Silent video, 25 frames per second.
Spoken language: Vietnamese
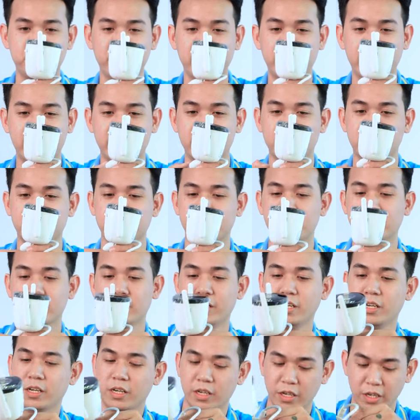fb
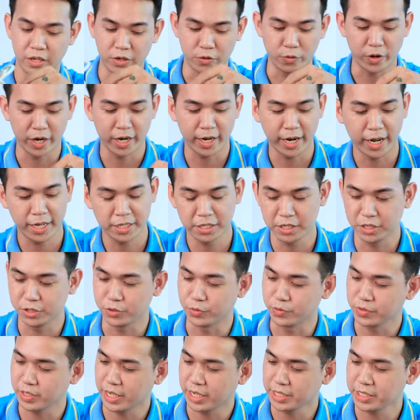ngoài ra thì
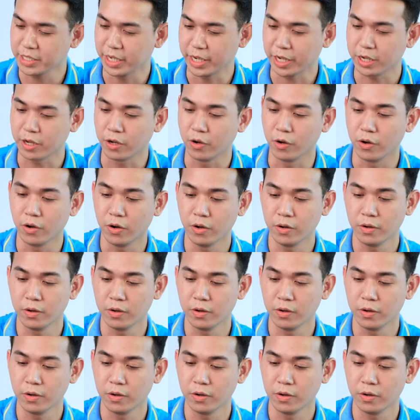chúng ta sẽ có